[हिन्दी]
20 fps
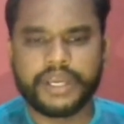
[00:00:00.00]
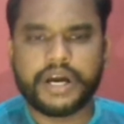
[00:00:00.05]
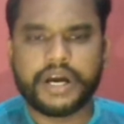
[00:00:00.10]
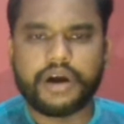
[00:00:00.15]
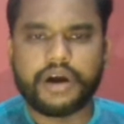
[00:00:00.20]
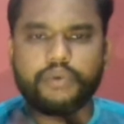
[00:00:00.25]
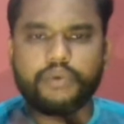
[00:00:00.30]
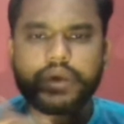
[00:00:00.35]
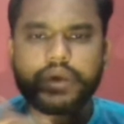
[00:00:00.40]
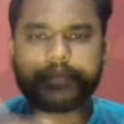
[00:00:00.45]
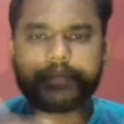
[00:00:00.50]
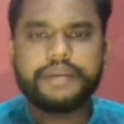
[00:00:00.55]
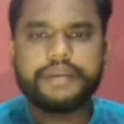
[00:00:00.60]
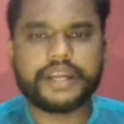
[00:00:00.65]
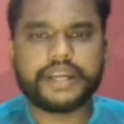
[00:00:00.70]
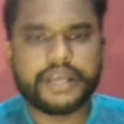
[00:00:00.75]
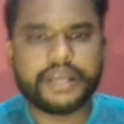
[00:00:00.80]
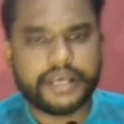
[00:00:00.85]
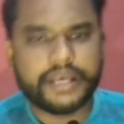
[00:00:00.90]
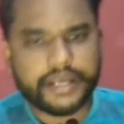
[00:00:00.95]
और वहीं
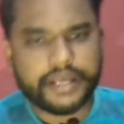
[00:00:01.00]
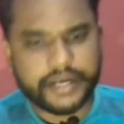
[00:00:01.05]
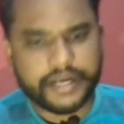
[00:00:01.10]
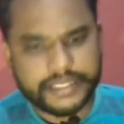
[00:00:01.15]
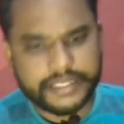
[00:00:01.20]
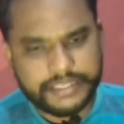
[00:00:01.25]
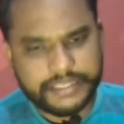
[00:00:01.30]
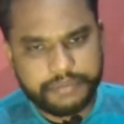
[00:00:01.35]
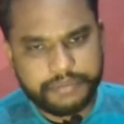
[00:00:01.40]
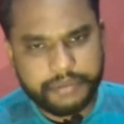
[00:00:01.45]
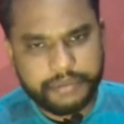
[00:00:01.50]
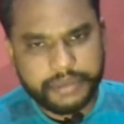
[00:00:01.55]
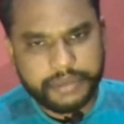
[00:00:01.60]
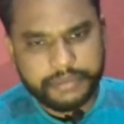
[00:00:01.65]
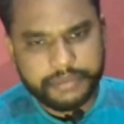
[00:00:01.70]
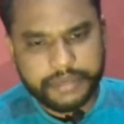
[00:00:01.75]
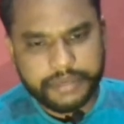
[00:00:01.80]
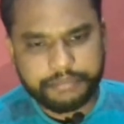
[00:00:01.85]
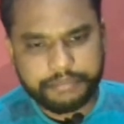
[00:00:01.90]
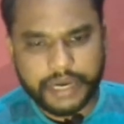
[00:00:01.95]
पर रजिट
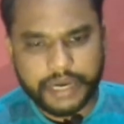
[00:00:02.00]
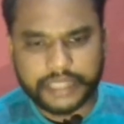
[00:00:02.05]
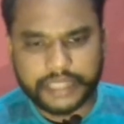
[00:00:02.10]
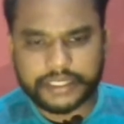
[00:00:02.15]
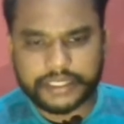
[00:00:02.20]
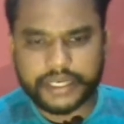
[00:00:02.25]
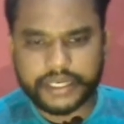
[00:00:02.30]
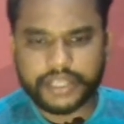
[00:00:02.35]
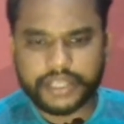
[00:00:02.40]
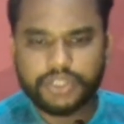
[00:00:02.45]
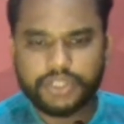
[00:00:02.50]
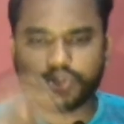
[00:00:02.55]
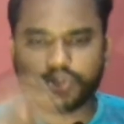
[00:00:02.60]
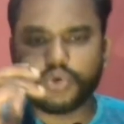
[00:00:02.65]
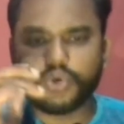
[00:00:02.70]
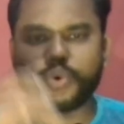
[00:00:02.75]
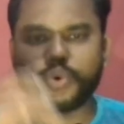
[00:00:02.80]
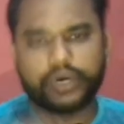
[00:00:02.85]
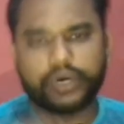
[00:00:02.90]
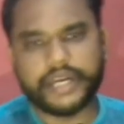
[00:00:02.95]
पेमेंट में हम बात करें
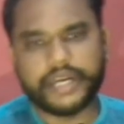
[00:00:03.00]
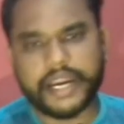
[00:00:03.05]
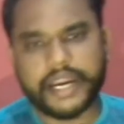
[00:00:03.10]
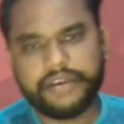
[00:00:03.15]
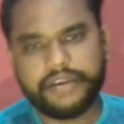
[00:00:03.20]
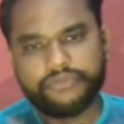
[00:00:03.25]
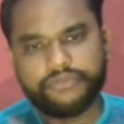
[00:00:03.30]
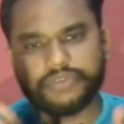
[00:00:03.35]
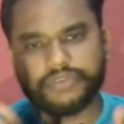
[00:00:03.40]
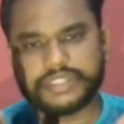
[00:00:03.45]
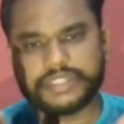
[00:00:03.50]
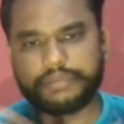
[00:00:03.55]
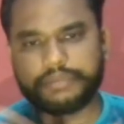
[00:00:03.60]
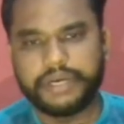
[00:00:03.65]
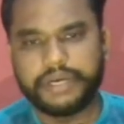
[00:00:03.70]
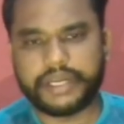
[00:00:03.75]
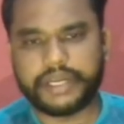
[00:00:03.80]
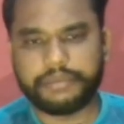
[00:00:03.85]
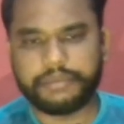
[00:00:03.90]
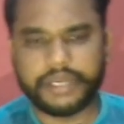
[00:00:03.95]
तो गुड नाइट
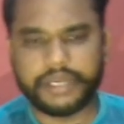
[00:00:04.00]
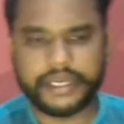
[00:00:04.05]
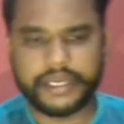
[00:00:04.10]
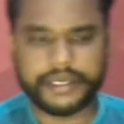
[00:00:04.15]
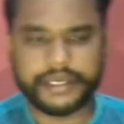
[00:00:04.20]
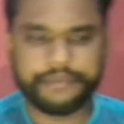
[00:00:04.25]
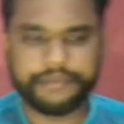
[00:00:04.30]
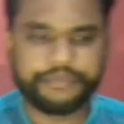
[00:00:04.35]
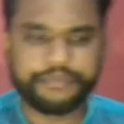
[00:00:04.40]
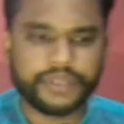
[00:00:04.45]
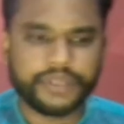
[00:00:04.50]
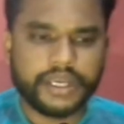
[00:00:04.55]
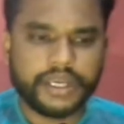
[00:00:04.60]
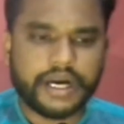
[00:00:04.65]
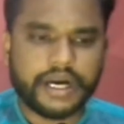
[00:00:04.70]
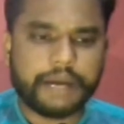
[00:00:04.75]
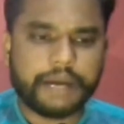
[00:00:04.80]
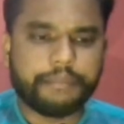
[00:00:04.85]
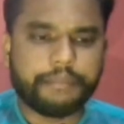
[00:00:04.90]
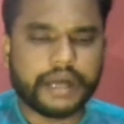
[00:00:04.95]
विजिबिलिटी मिलेगी
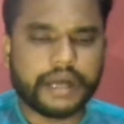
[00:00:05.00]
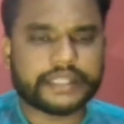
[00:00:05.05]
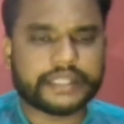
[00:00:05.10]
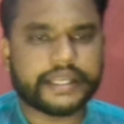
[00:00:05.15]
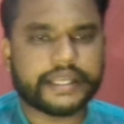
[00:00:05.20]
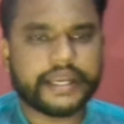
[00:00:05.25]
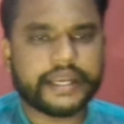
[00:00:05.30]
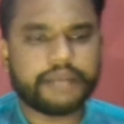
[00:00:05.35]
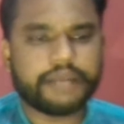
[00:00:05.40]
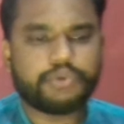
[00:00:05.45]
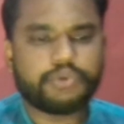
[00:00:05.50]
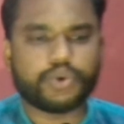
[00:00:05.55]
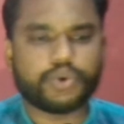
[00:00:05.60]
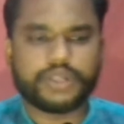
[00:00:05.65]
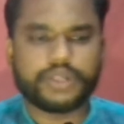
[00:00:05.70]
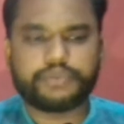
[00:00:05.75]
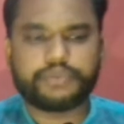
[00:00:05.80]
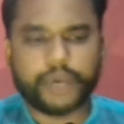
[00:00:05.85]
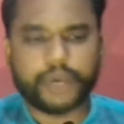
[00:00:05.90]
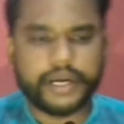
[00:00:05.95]
अब बात करेंगे हम
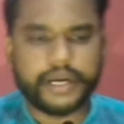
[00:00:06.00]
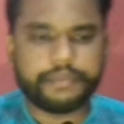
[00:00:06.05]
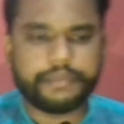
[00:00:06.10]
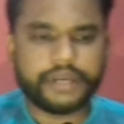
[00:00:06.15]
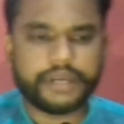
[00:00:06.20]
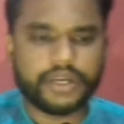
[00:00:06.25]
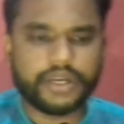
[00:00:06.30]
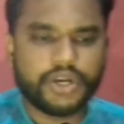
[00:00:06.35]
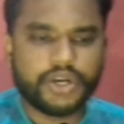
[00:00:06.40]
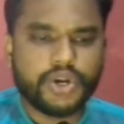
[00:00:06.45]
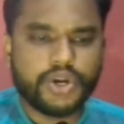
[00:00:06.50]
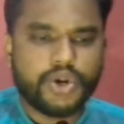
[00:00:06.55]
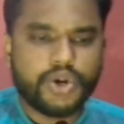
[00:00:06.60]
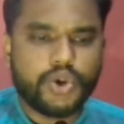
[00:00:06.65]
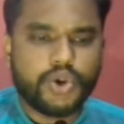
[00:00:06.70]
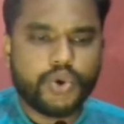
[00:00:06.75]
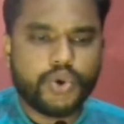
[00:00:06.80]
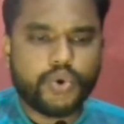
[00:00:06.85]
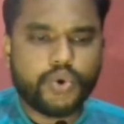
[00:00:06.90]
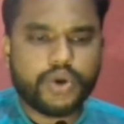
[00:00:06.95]
ट्वेल्थ पॉइंट पे
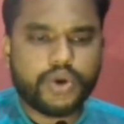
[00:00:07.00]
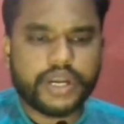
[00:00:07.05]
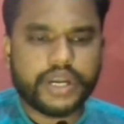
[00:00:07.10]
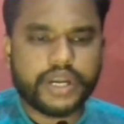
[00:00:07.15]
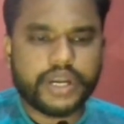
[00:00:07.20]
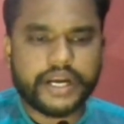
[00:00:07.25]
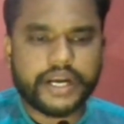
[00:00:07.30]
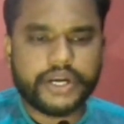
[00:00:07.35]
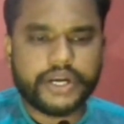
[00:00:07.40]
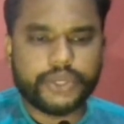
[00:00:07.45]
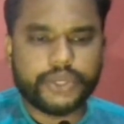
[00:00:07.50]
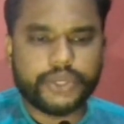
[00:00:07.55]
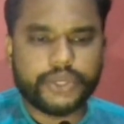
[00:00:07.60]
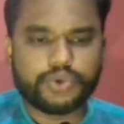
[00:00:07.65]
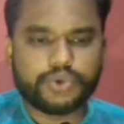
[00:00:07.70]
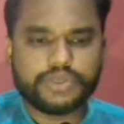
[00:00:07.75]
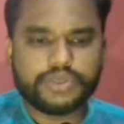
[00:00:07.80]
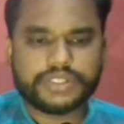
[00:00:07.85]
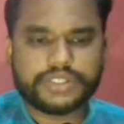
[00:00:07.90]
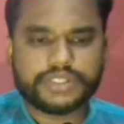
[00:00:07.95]
नो ग्लेयर ड्यू
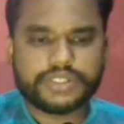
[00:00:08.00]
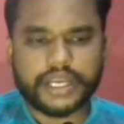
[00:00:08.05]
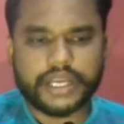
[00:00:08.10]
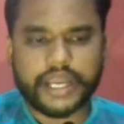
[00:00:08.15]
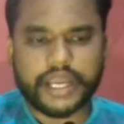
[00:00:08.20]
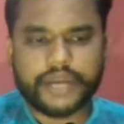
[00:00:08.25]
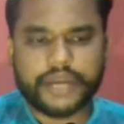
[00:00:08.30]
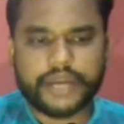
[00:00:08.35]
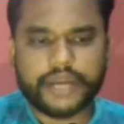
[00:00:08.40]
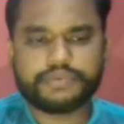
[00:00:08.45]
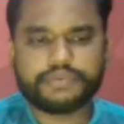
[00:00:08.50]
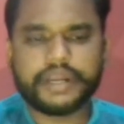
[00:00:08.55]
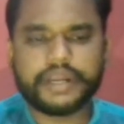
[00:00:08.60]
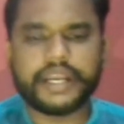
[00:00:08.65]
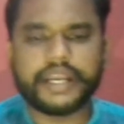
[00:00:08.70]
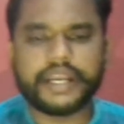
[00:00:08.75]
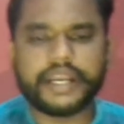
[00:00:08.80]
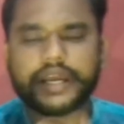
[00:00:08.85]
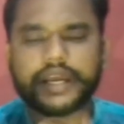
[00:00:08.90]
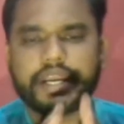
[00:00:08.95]
टू सनलाइट उसमें
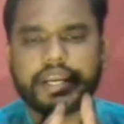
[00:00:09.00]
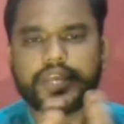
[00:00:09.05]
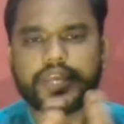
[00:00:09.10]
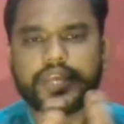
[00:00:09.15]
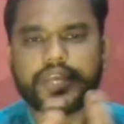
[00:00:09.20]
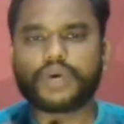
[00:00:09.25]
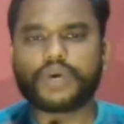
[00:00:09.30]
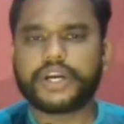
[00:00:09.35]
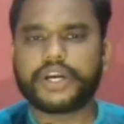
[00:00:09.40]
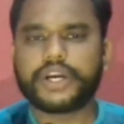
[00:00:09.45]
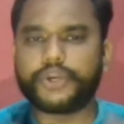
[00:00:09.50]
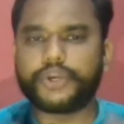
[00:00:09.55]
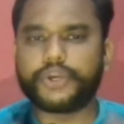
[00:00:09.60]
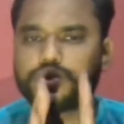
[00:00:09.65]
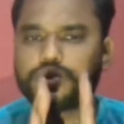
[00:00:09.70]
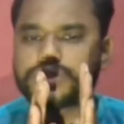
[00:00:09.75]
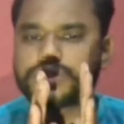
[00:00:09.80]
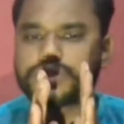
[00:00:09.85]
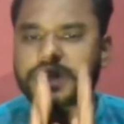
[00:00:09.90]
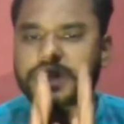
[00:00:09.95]
ग्लेयर नहीं होगा ड्यू
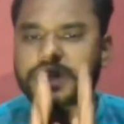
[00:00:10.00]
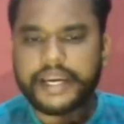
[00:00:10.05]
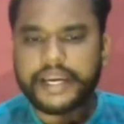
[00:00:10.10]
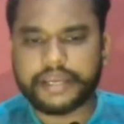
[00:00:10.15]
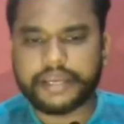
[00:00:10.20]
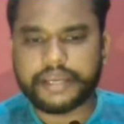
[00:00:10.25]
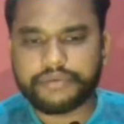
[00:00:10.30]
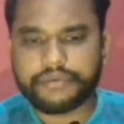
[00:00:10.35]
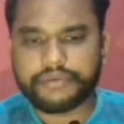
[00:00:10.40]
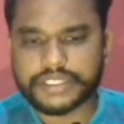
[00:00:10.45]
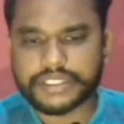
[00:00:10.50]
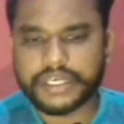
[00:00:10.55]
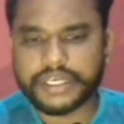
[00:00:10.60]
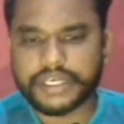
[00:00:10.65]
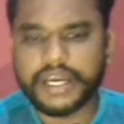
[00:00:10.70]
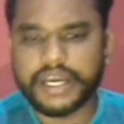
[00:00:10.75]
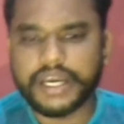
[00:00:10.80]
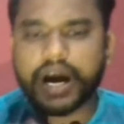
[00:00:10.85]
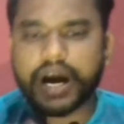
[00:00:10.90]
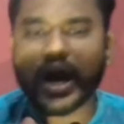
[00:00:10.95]
टू सनलाइट के इफेक्ट
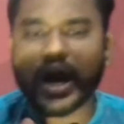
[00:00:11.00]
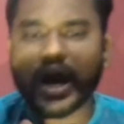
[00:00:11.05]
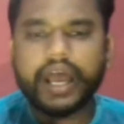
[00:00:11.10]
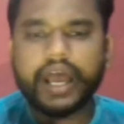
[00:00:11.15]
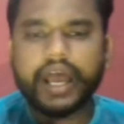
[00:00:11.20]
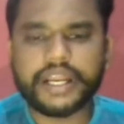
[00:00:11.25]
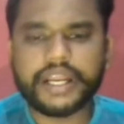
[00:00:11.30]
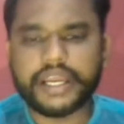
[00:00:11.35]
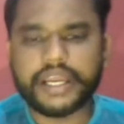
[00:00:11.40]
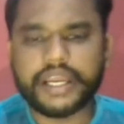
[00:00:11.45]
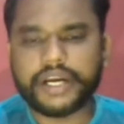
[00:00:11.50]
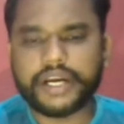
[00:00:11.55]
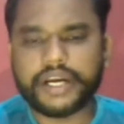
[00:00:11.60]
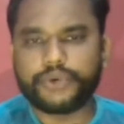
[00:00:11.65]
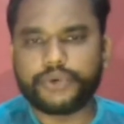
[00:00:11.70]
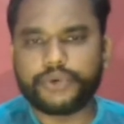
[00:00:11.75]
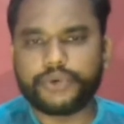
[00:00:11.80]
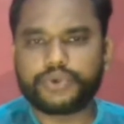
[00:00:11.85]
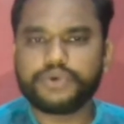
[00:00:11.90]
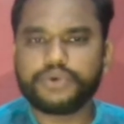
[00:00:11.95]
से हाई ग्लेयर
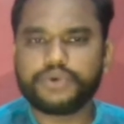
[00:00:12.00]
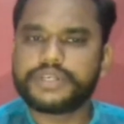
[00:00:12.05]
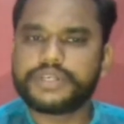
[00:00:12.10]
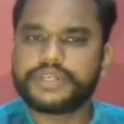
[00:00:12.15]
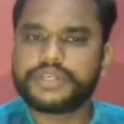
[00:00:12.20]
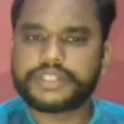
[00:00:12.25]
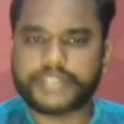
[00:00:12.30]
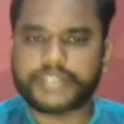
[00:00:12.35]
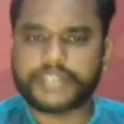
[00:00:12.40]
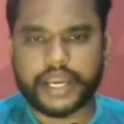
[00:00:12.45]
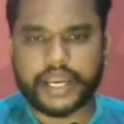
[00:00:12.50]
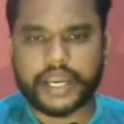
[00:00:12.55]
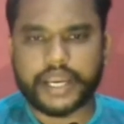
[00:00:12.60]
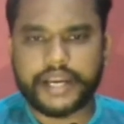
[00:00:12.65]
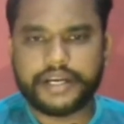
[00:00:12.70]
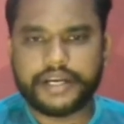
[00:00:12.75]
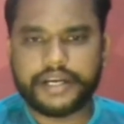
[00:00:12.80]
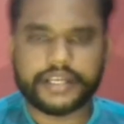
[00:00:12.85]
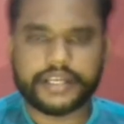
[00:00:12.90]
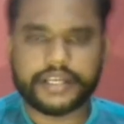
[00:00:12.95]
ड्यू टू
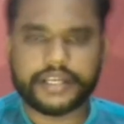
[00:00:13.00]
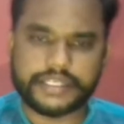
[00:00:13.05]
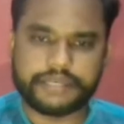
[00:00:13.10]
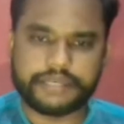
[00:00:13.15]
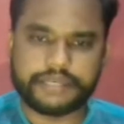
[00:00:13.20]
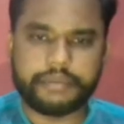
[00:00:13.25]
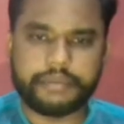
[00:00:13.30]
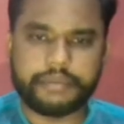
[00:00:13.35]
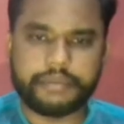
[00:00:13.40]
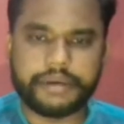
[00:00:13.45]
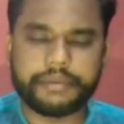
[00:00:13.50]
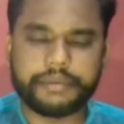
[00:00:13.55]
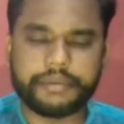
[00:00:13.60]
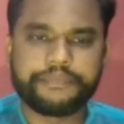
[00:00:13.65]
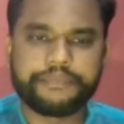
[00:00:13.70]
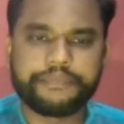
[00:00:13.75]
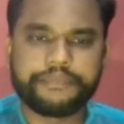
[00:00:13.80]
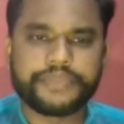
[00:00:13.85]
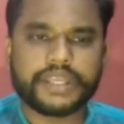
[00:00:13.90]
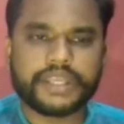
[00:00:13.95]
सनलाइट रजिट पेमेंट में
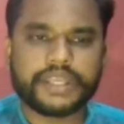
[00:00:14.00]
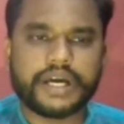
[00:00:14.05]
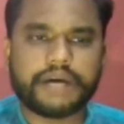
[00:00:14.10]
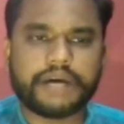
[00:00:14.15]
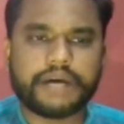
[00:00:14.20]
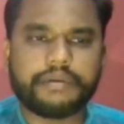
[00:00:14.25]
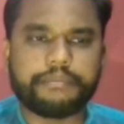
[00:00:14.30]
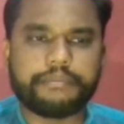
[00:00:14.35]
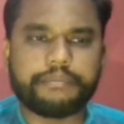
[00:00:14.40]
अब हम